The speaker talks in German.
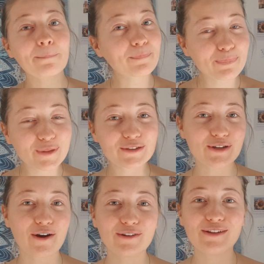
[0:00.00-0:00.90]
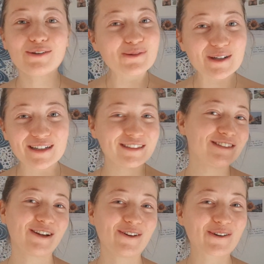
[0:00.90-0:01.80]
hm, schau die Nudeln,
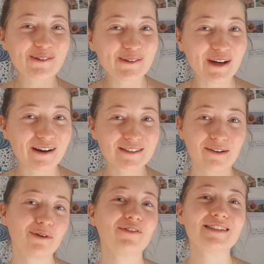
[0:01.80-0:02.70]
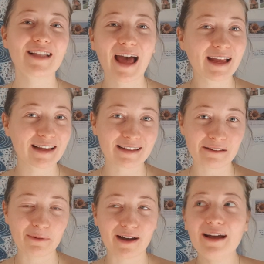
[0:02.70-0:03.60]
schau noch gut aus, aber du willst eigentlich
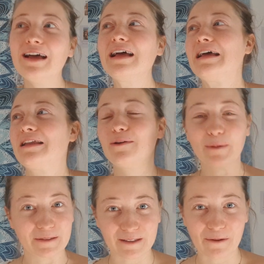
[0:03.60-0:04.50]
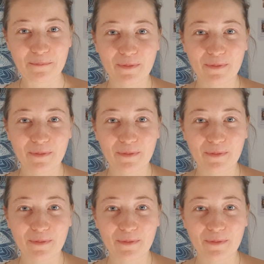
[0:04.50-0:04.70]
lieber eine Pizza.